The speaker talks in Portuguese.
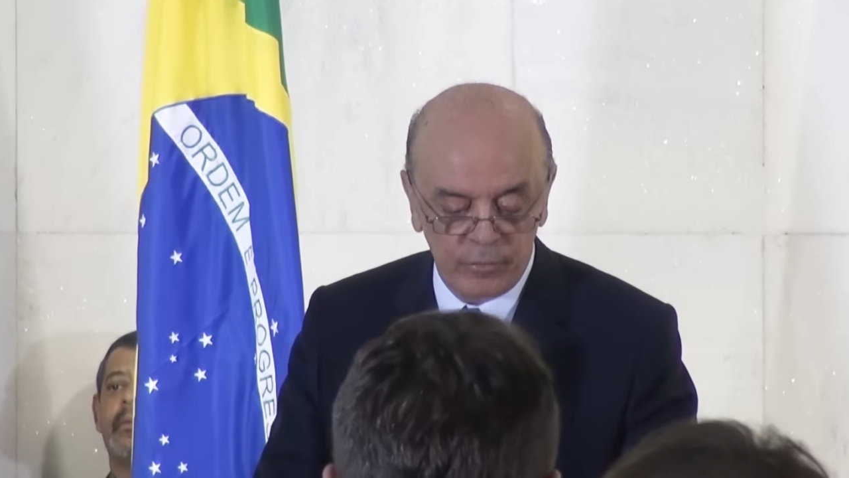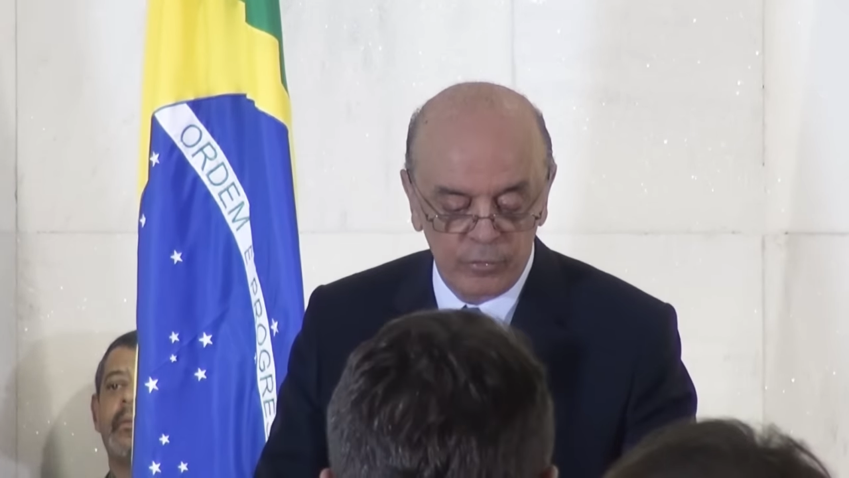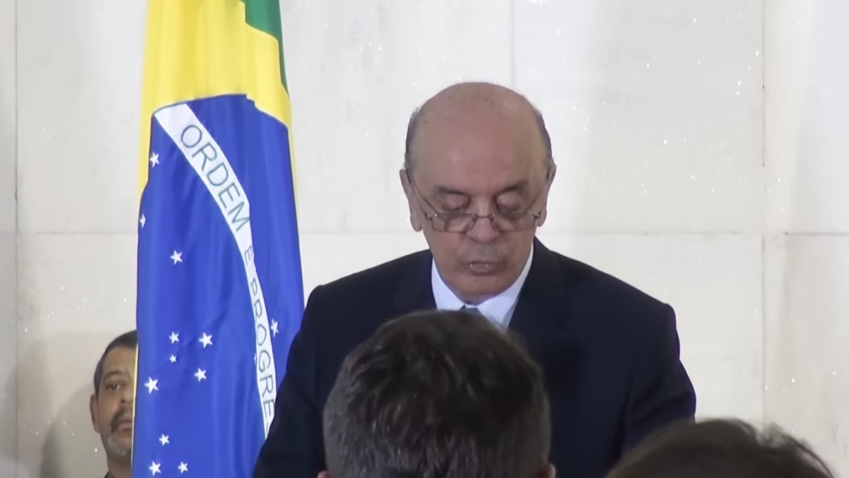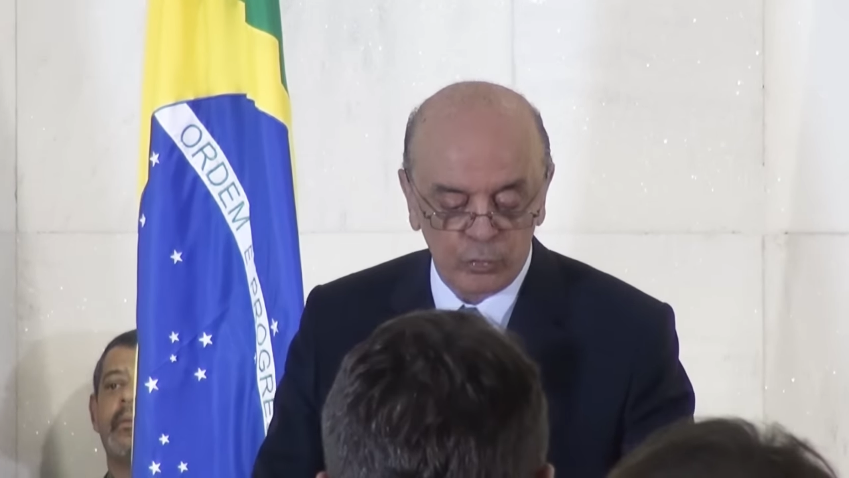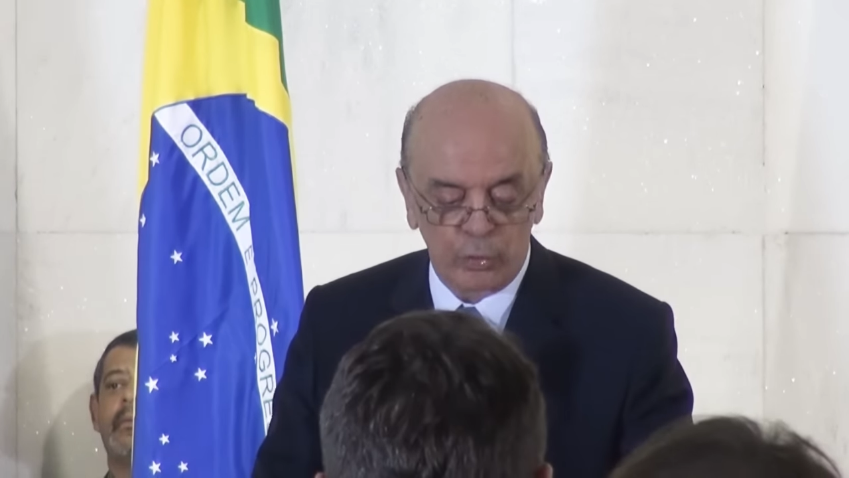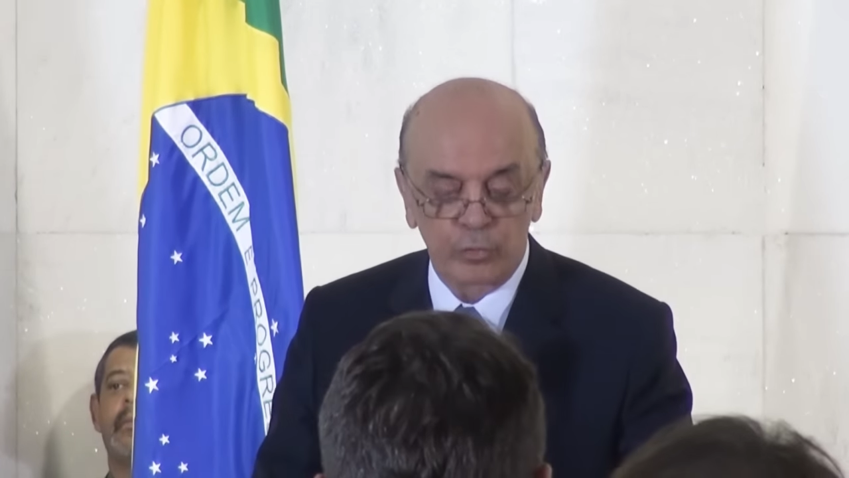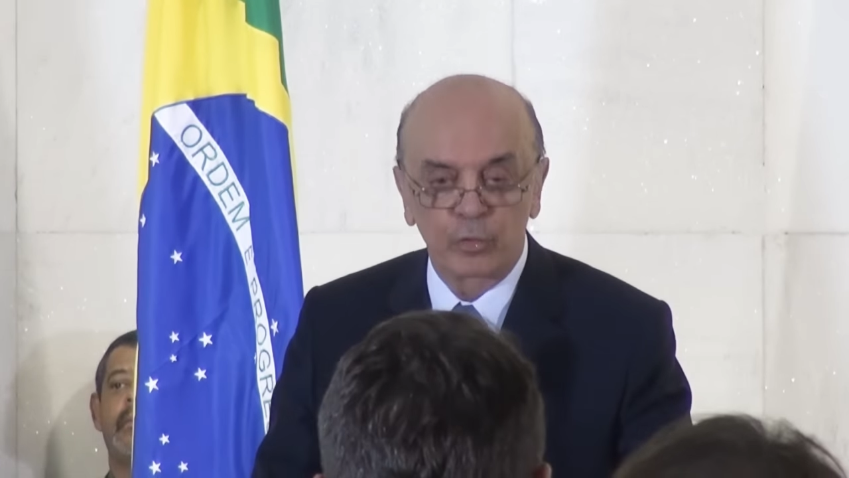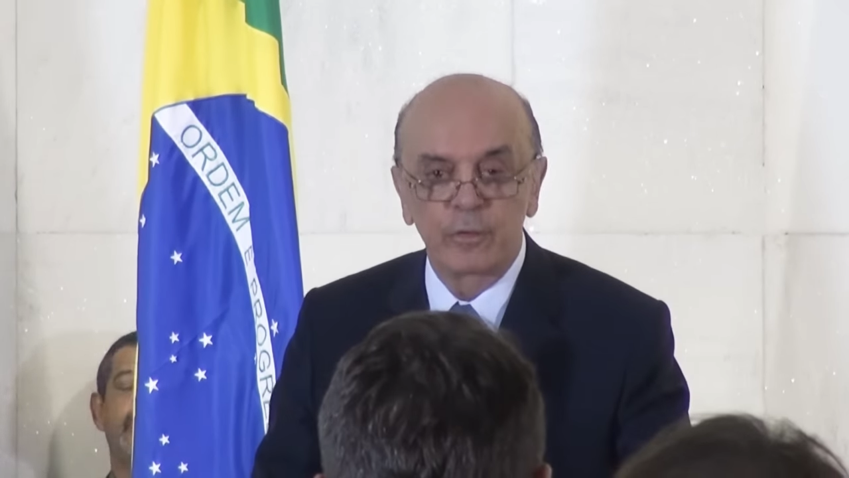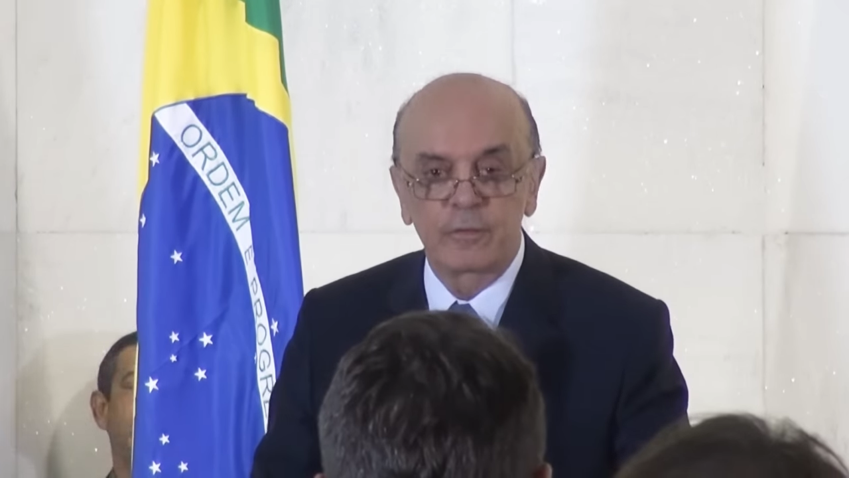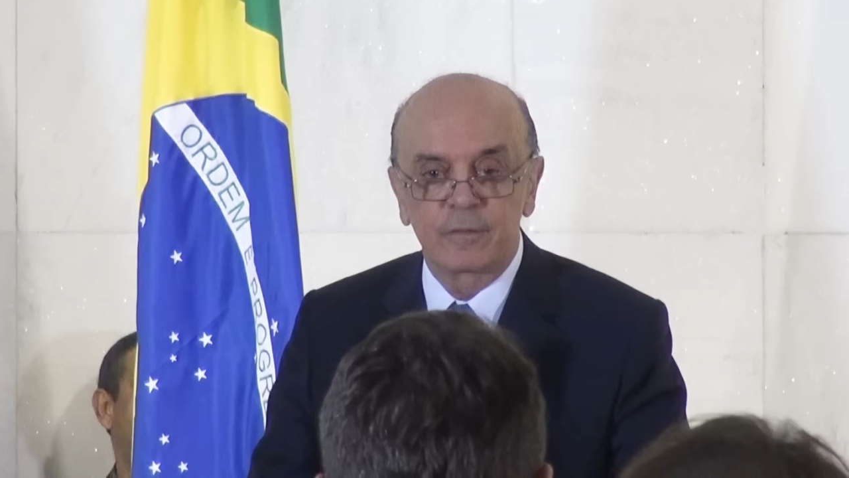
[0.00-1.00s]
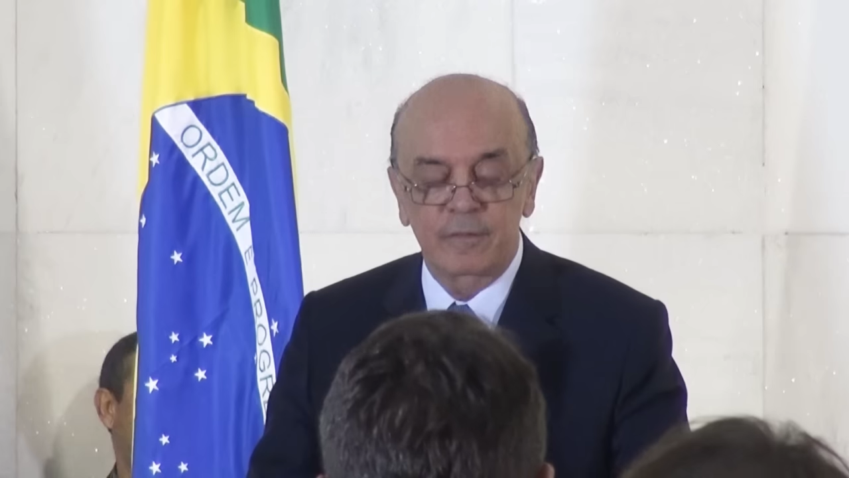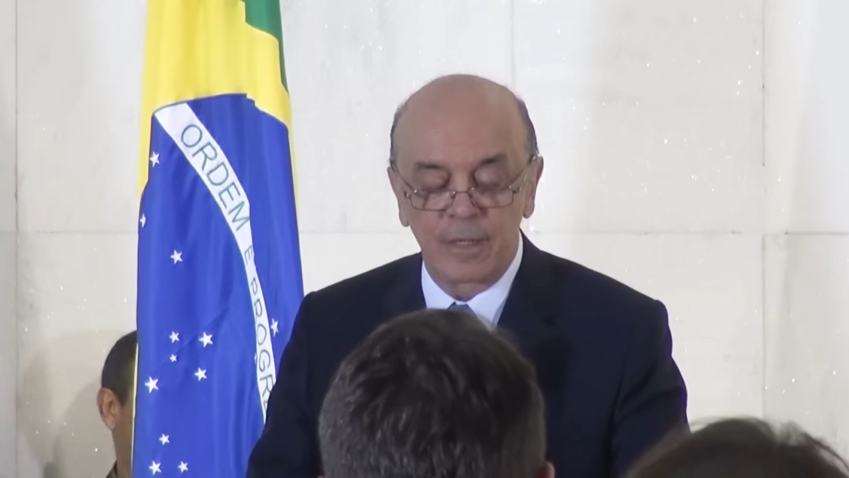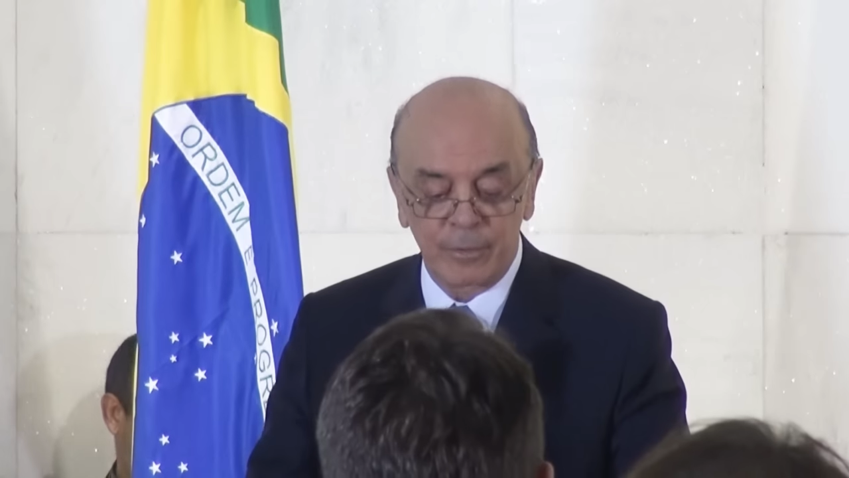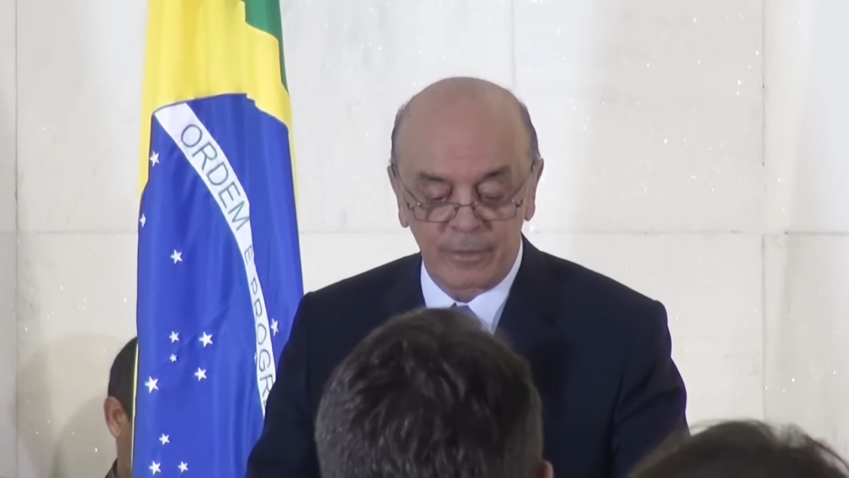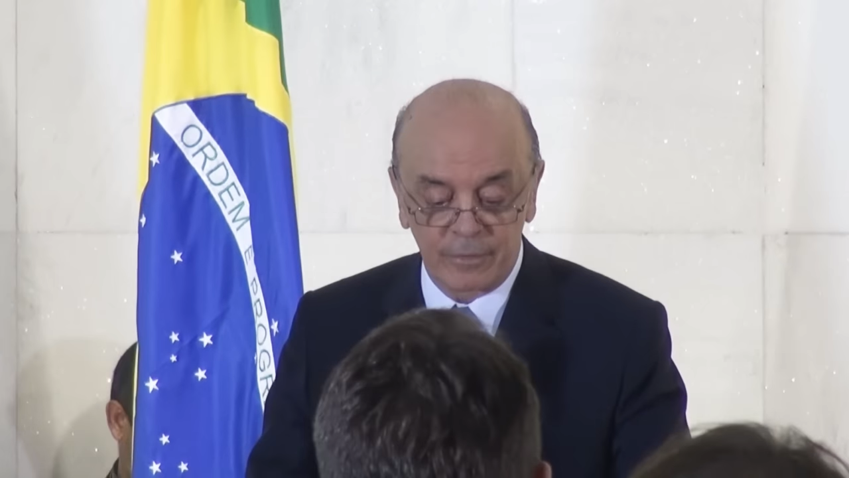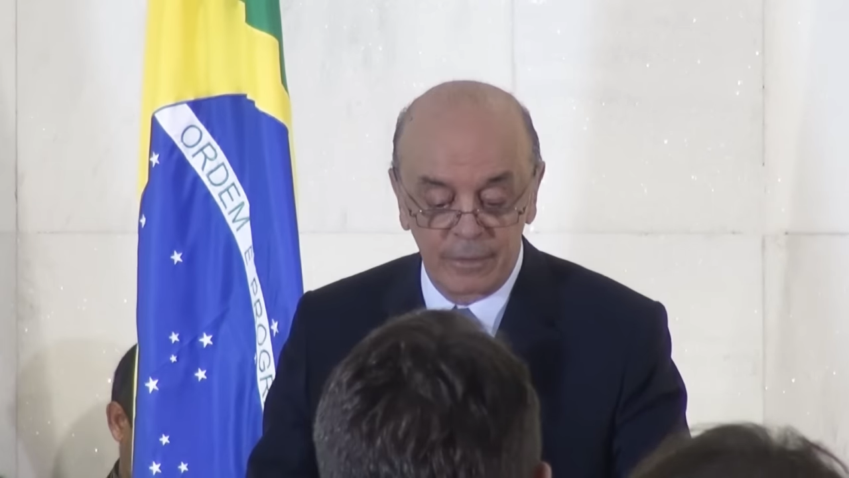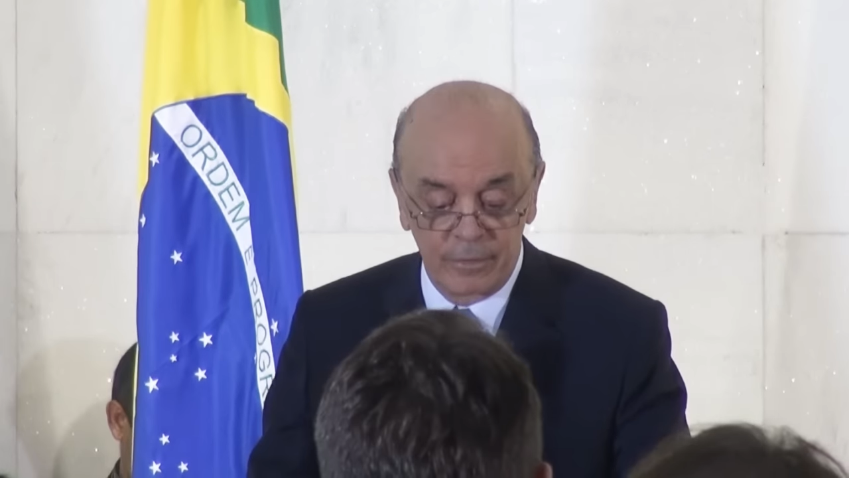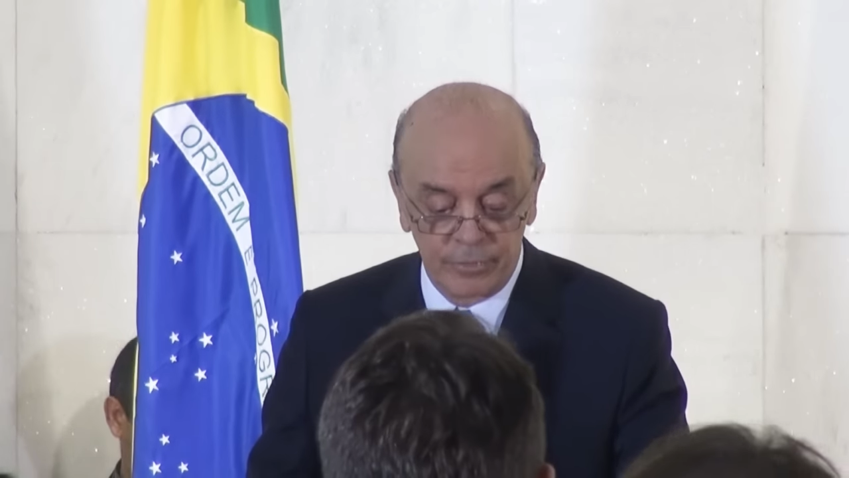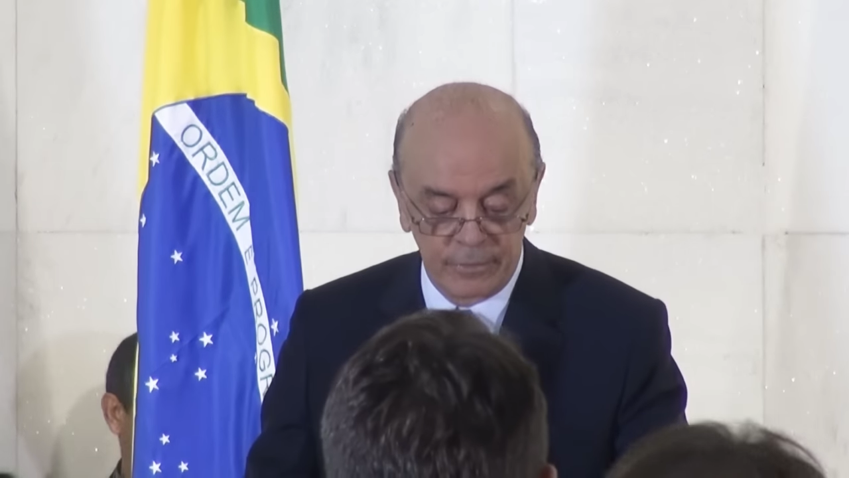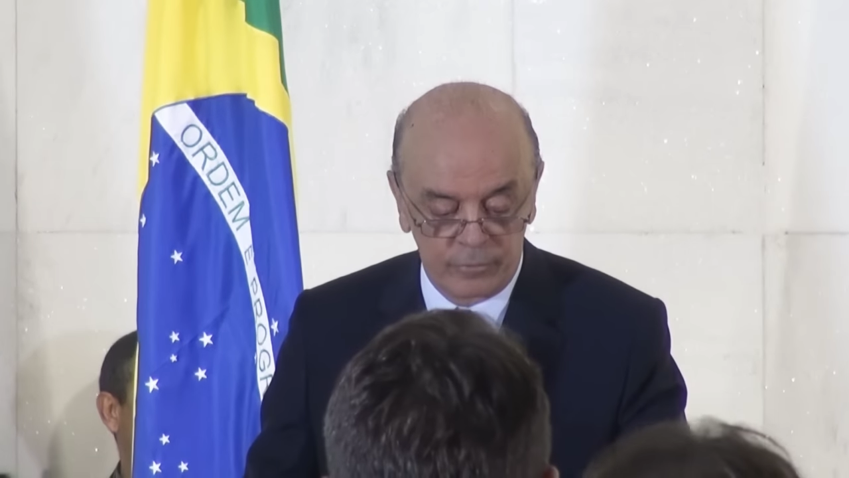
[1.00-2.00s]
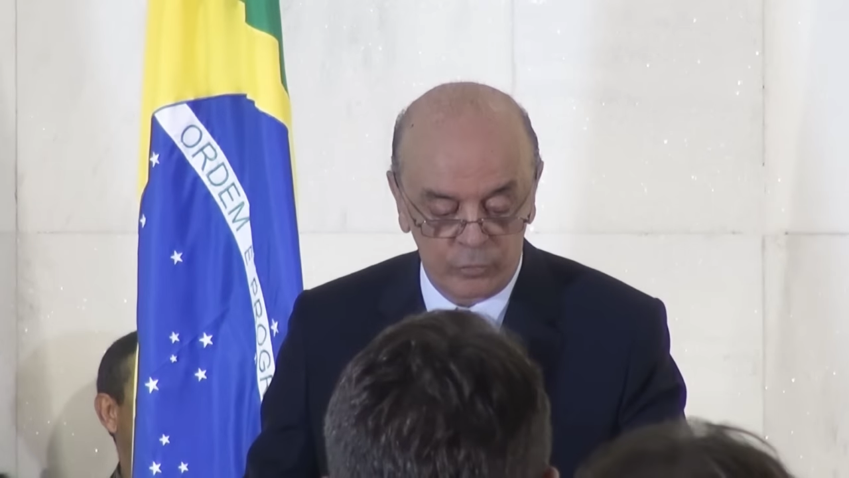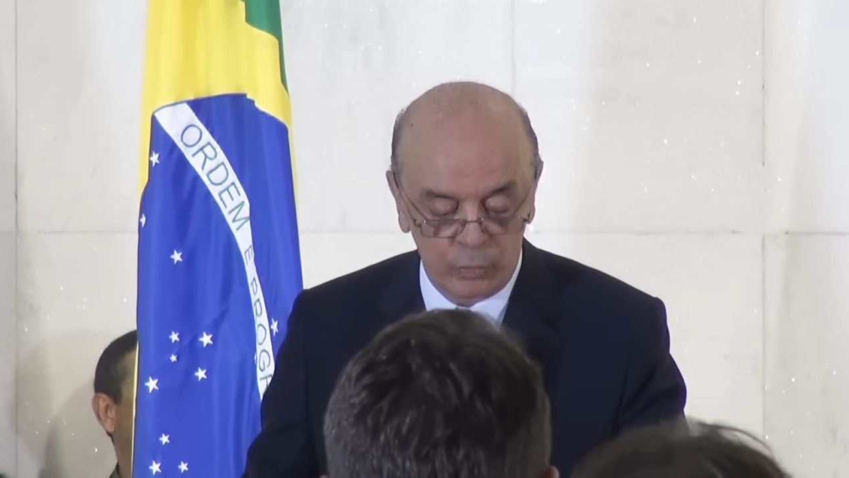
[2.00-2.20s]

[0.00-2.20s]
as distorções sistêmicas relevantes,